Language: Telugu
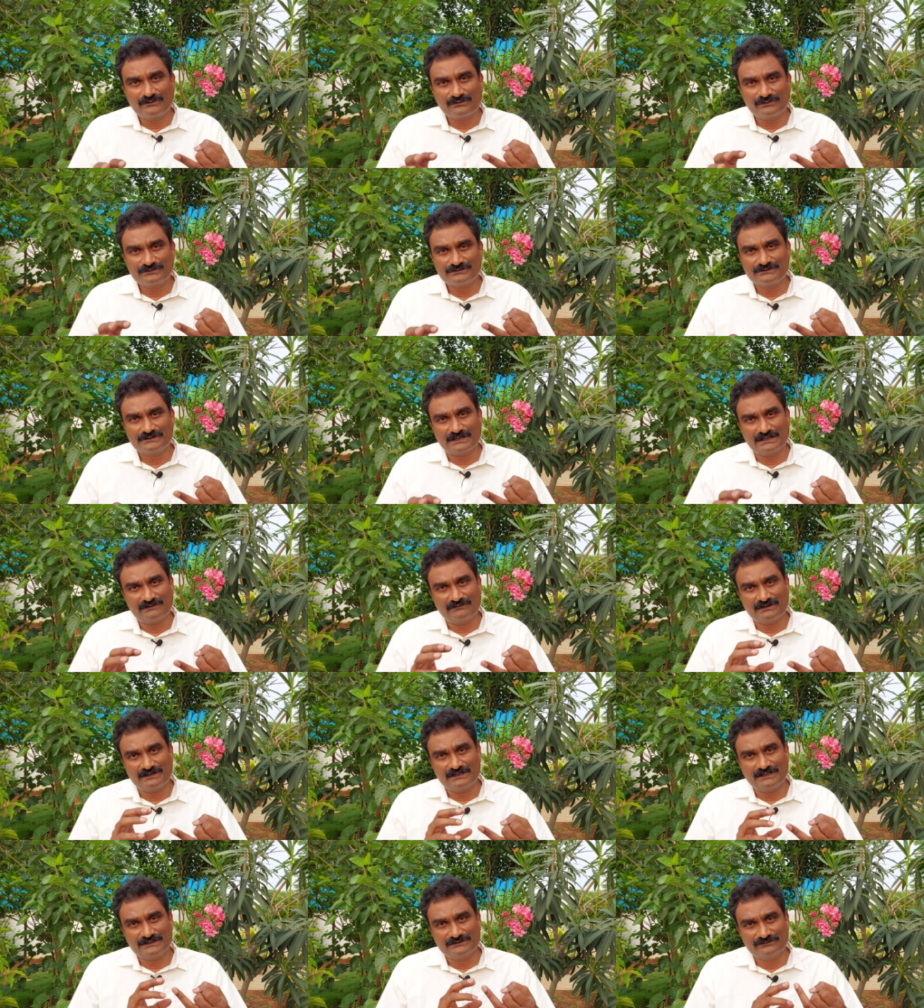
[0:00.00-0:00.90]
అకృత్యాల
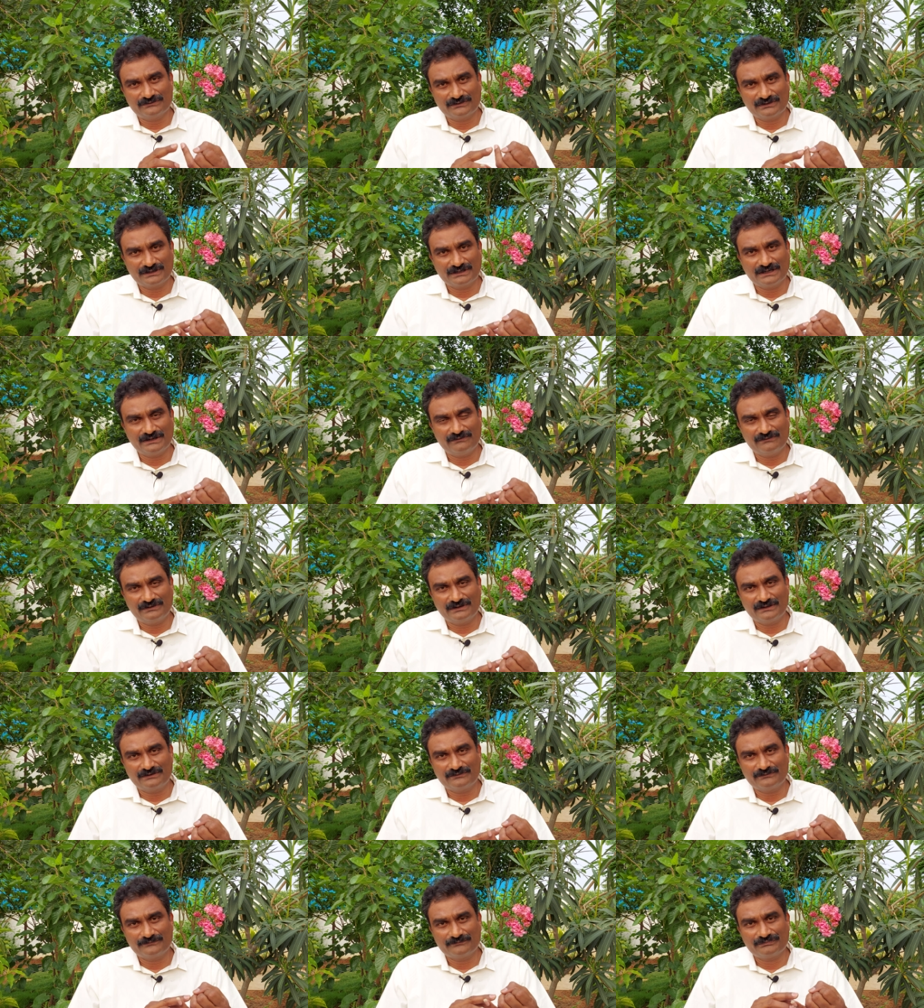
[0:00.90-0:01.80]
వలన దూరంగా
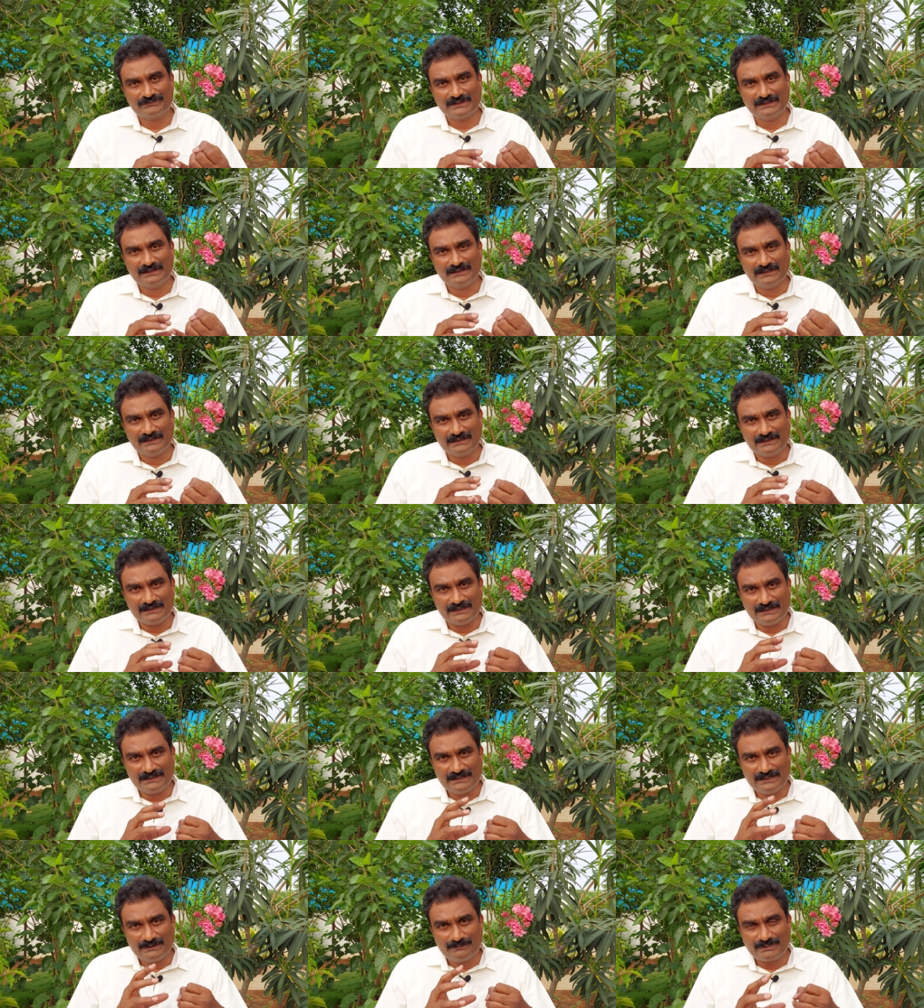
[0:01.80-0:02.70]
ఉన్నారు
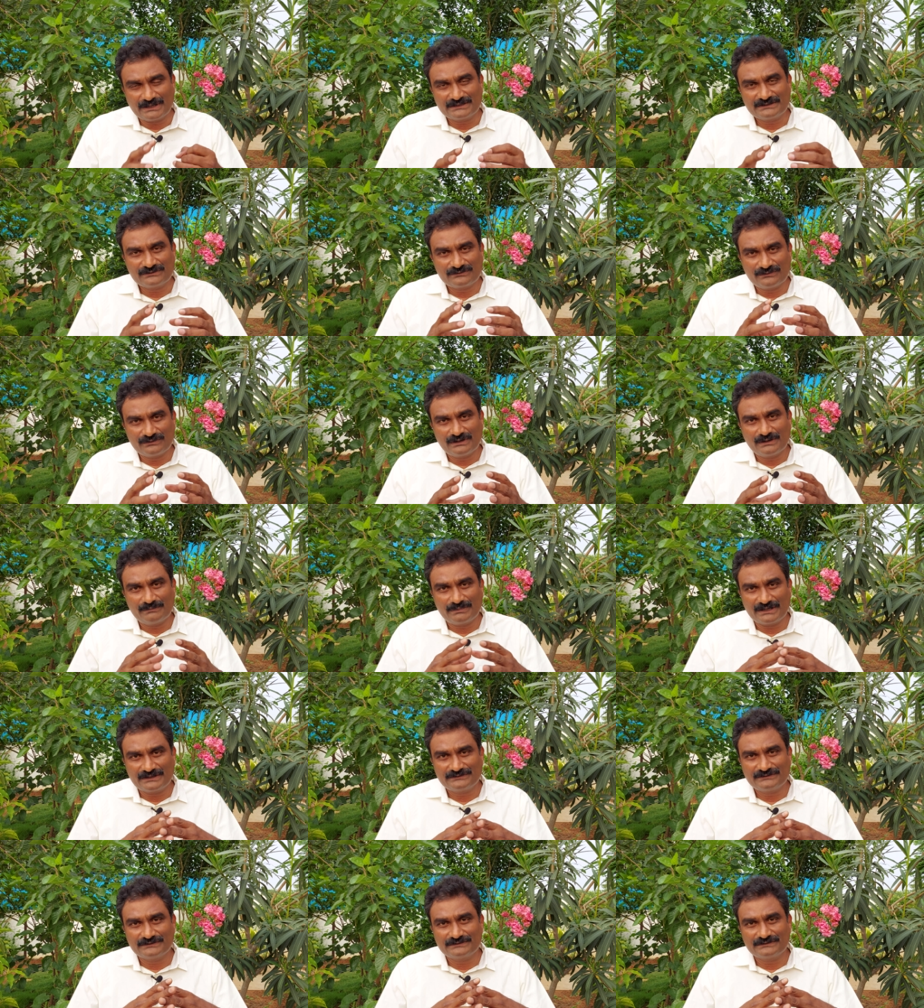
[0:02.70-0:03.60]
ఇన్ని ప్రతికూల
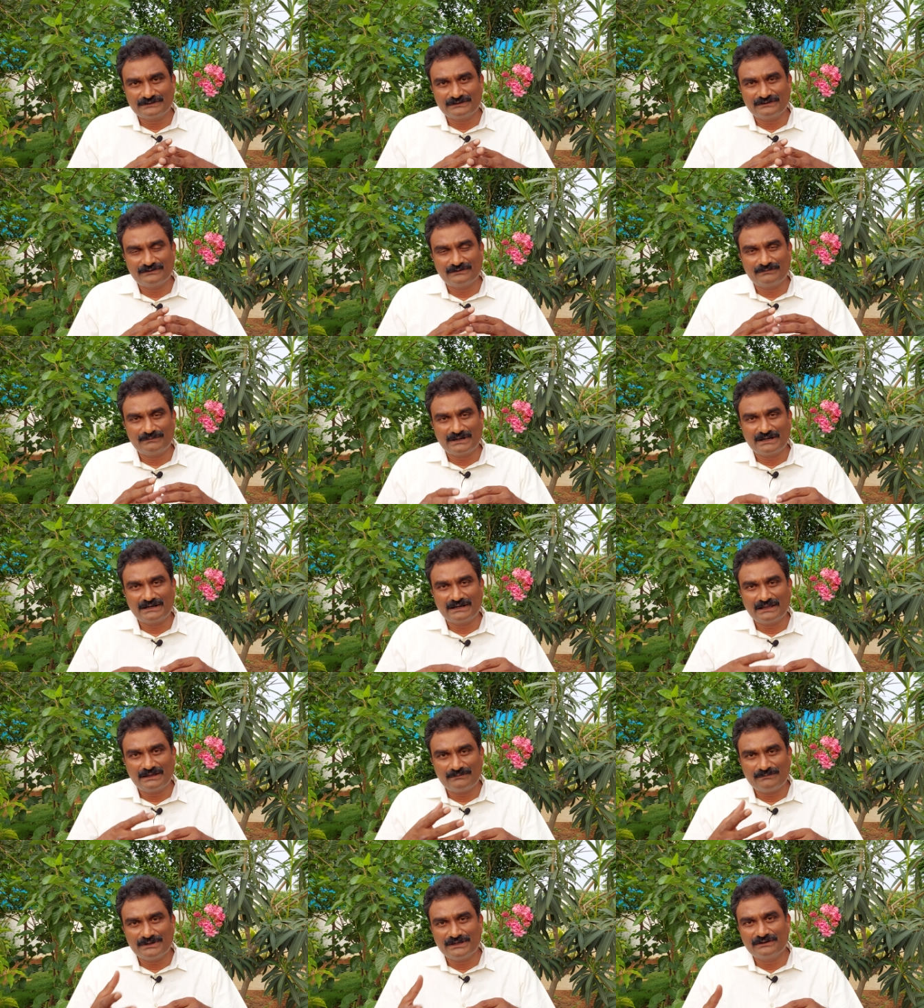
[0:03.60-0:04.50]
పరిస్థితుల్లో మళ్ళా
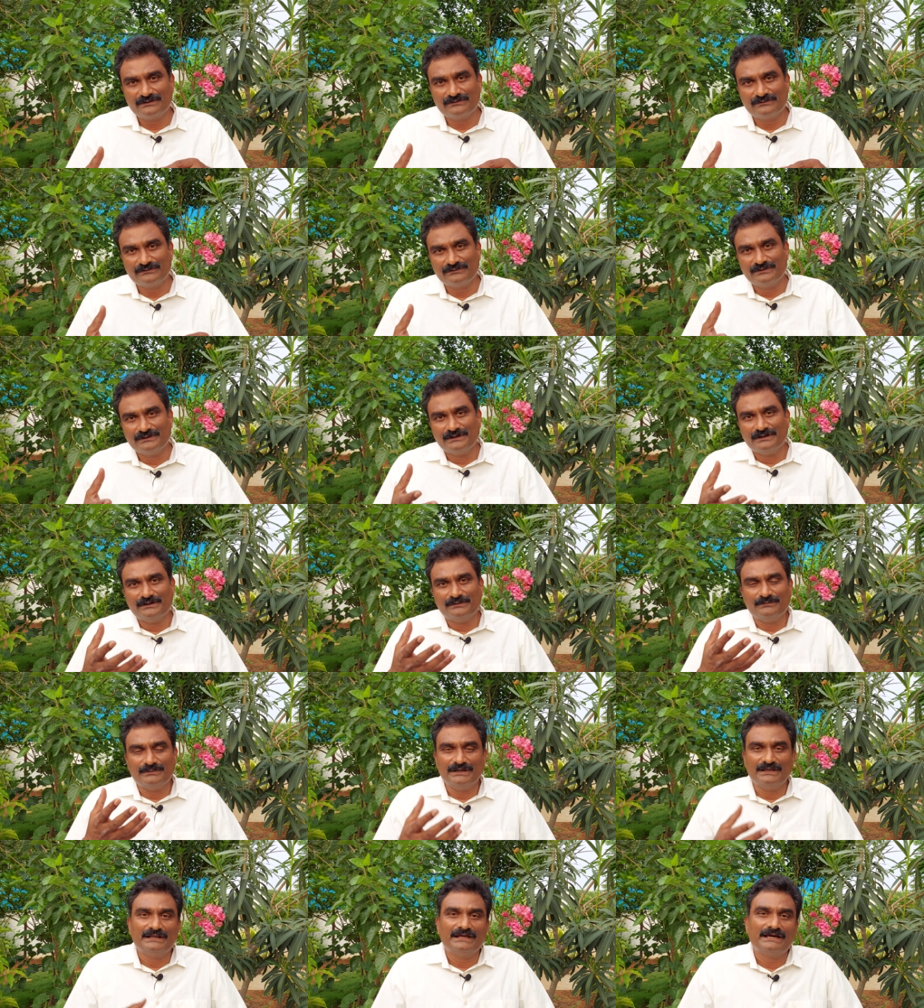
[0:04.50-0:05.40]
మీరు
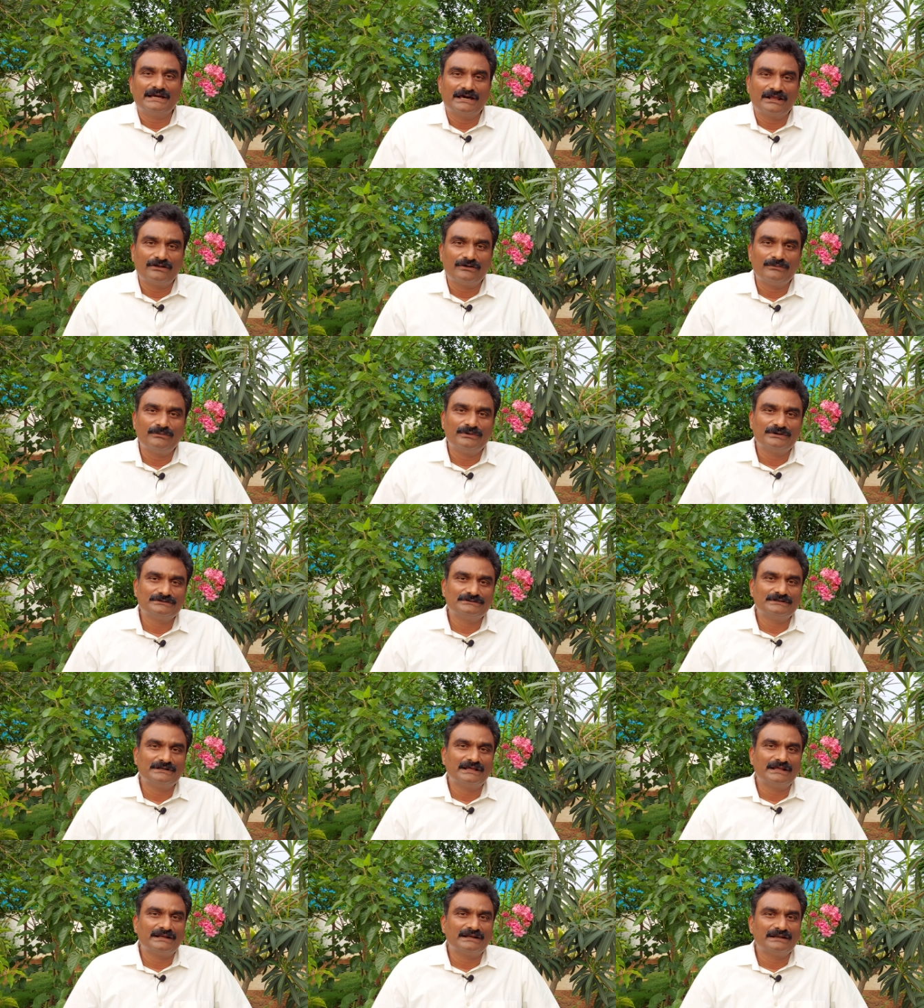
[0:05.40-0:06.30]
మీరే
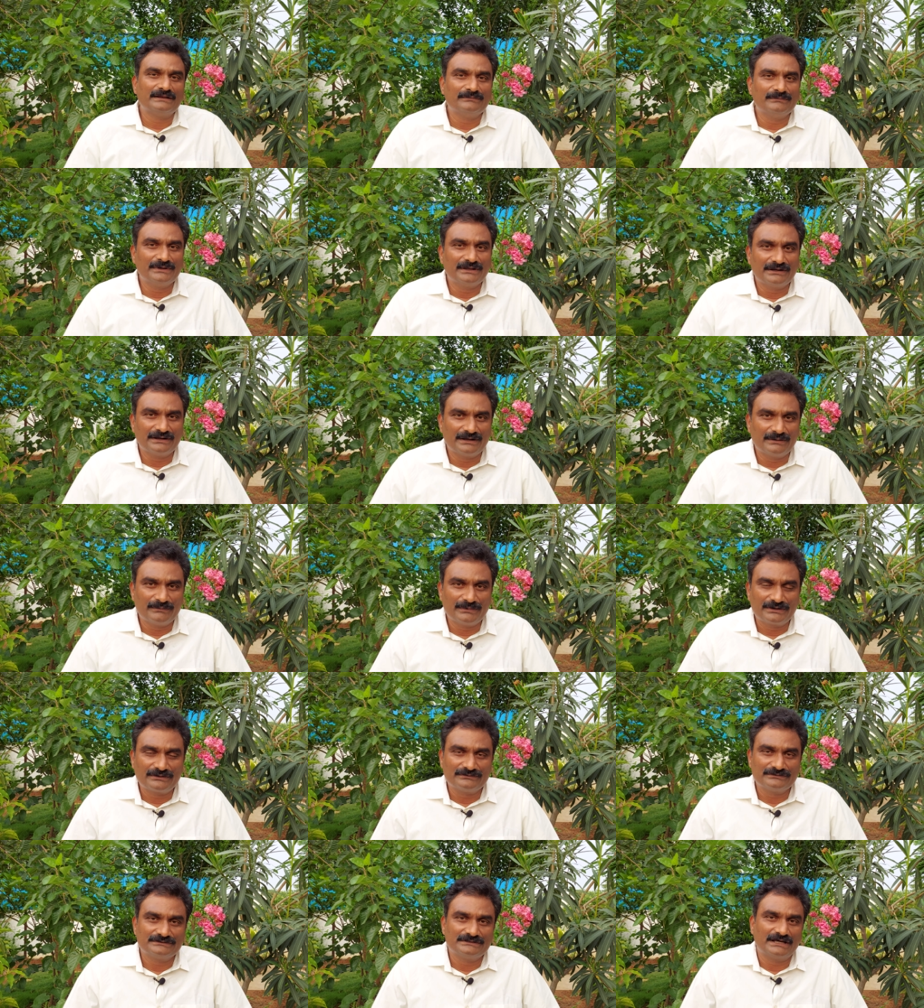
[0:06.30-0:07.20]
గెలవబోతున్నారని మీరు
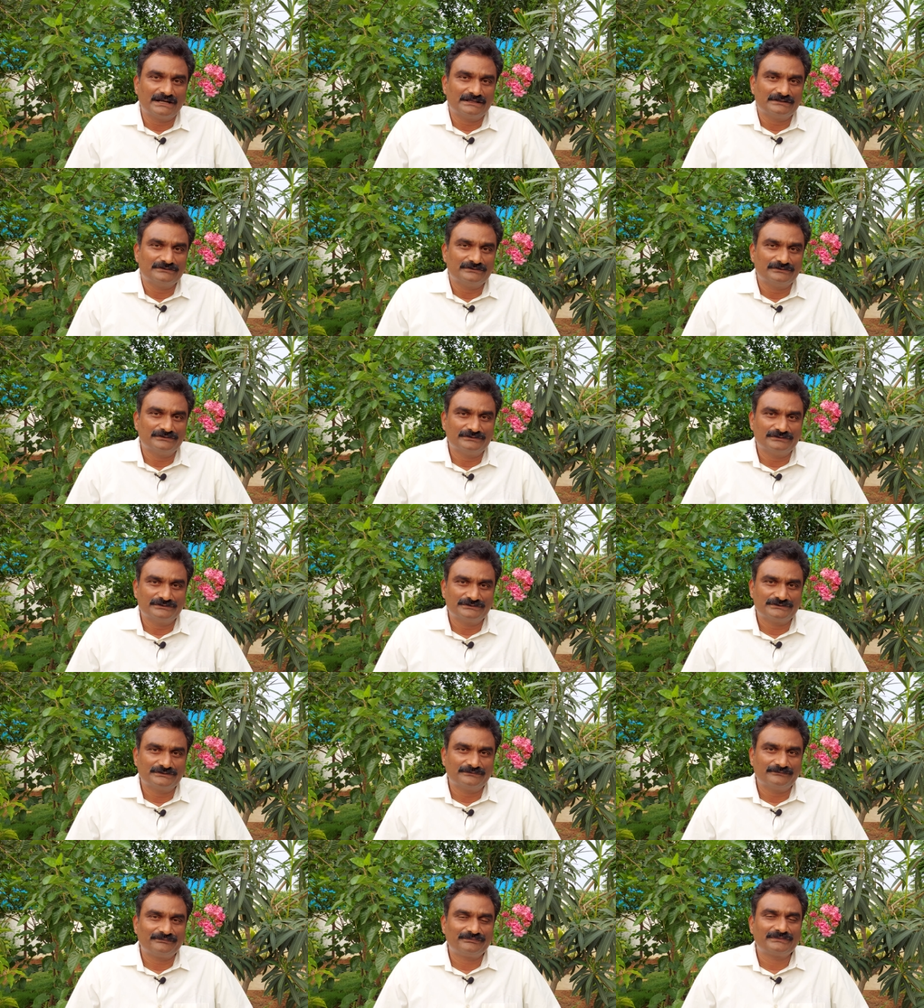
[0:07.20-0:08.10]
నమ్మటం చాలా
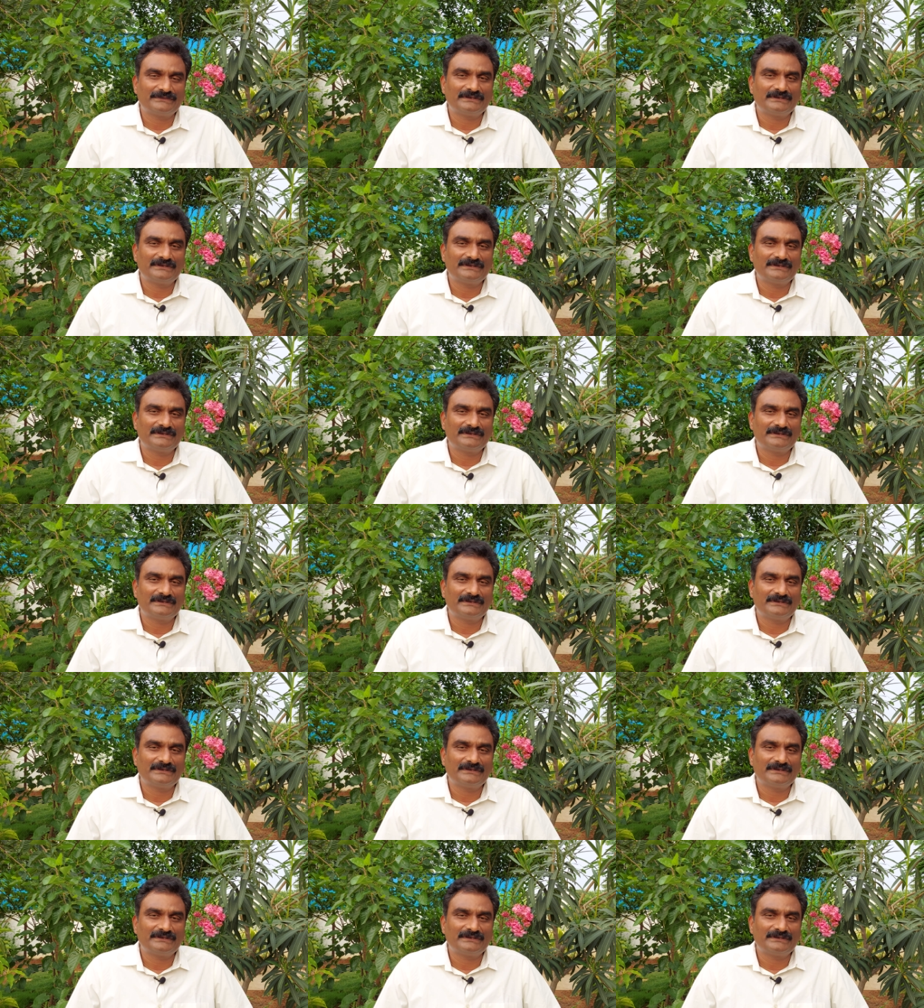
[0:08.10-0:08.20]
దురదృష్టం